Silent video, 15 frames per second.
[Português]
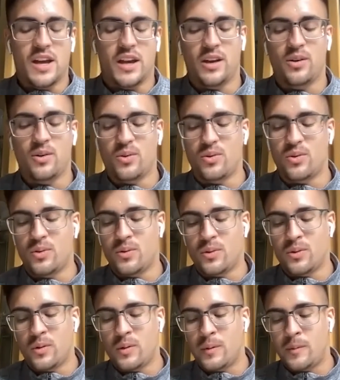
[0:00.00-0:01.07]

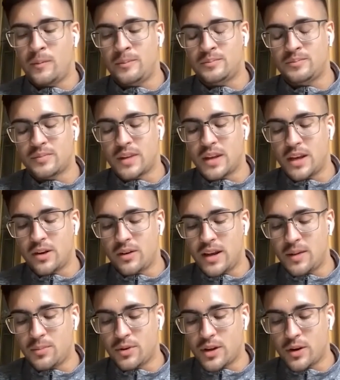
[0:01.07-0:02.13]
eu eu
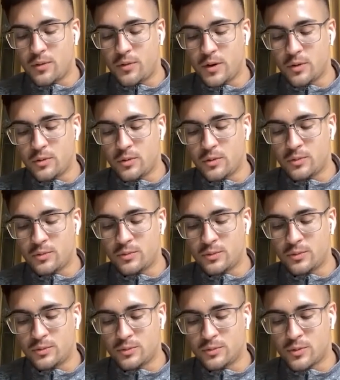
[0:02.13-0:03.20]
lembro que eu fui num,
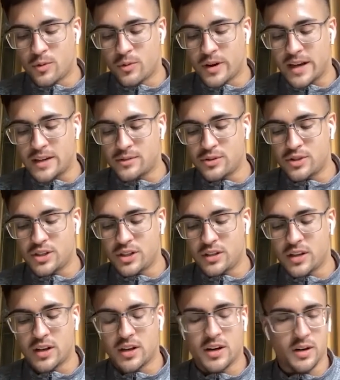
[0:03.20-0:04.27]
num, congresso de
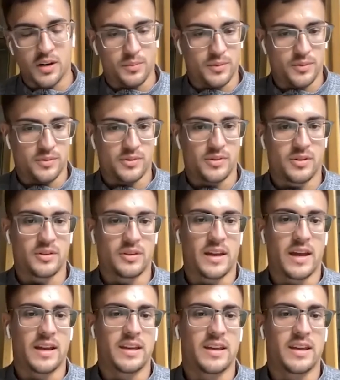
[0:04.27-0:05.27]
intercâmbios, né?